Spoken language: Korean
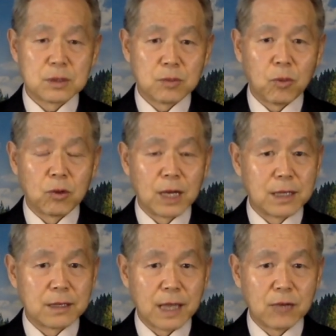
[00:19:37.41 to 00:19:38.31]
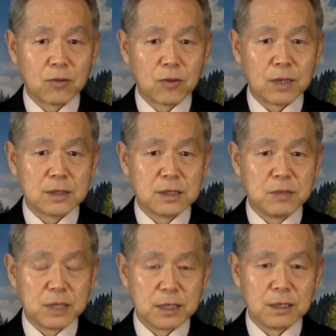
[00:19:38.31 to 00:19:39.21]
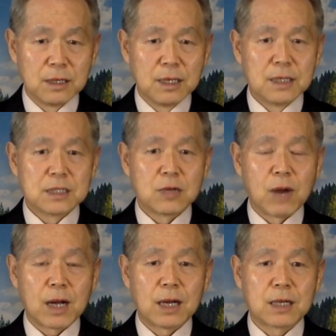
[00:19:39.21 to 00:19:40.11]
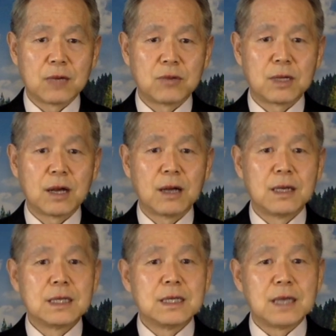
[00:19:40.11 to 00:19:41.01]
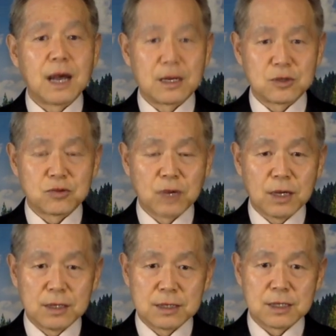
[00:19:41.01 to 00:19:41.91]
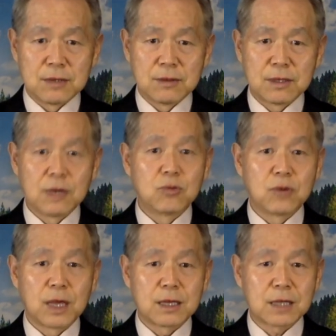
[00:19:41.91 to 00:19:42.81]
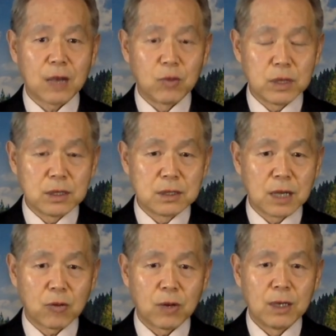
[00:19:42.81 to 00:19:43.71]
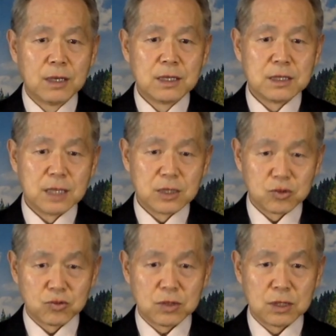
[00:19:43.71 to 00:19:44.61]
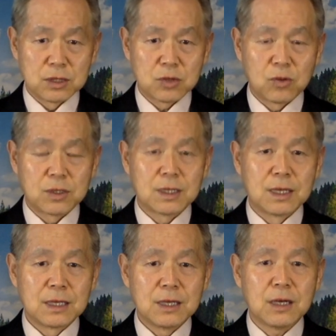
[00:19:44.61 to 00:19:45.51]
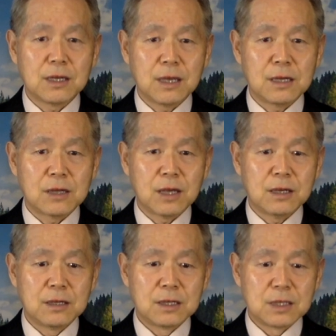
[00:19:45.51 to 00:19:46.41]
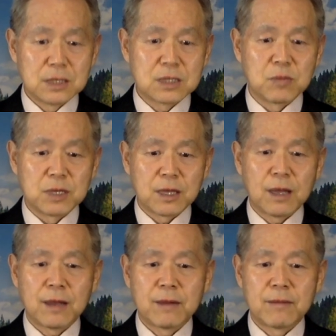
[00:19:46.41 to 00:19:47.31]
본래의 내용과 의미를 정확하게 우리가 이해할 수가 있어요. 결국에 다윗 언약과 예수 그리스도는 연결되어 있습니다.